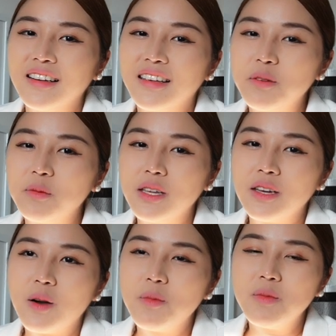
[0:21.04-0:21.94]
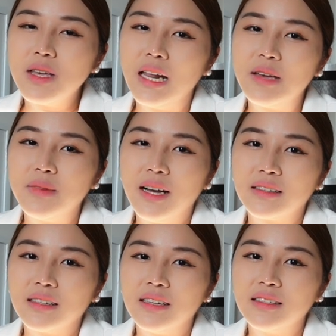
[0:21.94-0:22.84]
คลิปนี้ก็ไม่มีอะไรมาก
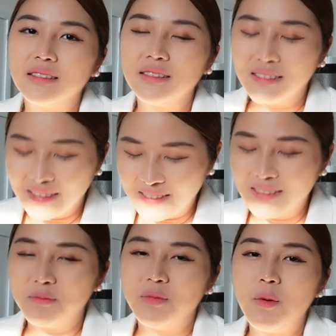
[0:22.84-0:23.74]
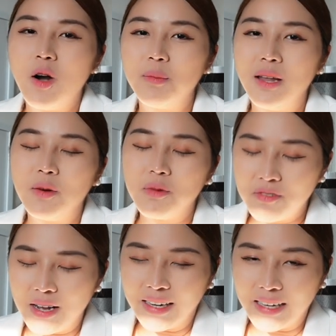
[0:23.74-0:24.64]
นะพร้อมแล้วไป
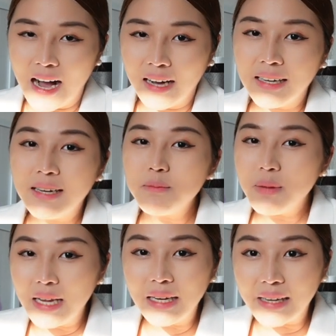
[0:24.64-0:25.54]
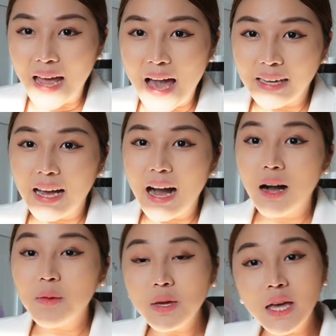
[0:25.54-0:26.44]
ฟังกันค่ะประเด็นแรกนะคะ
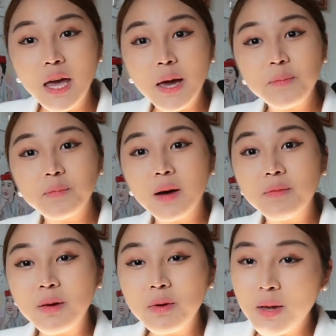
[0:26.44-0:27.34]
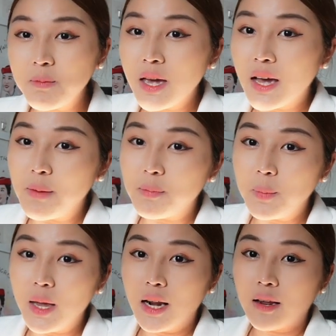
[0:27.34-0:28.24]
พี่ครีมทำไมพี่ครีมไม่กลับไป
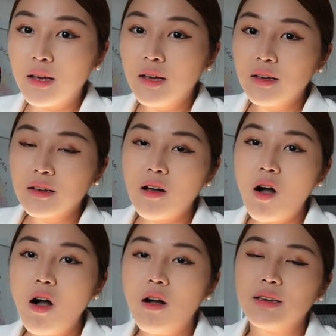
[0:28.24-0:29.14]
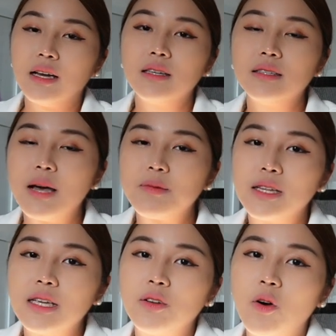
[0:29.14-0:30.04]
บินก็อย่างที่ทราบกัน
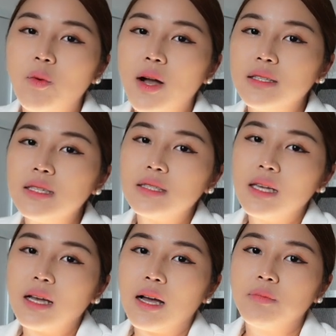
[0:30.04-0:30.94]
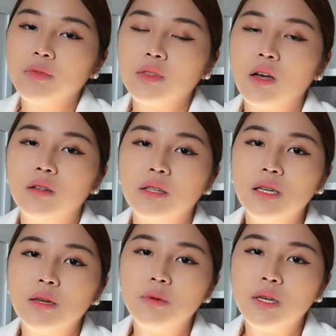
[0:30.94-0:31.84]
ดีเนาะว่าจริงๆอะตอน
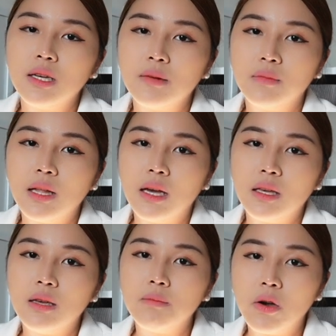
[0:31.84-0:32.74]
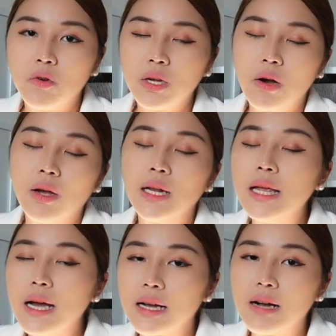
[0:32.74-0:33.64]
ที่พี่ครีมได้อีเมลที่เขาให้
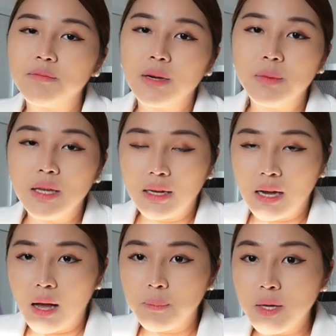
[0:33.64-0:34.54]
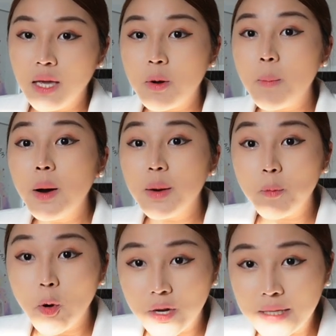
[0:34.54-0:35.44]
เรียกกลับไปบินนะคะพี่ครีมก็เปิด
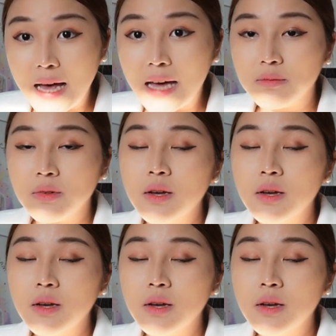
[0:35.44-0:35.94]
บริษัท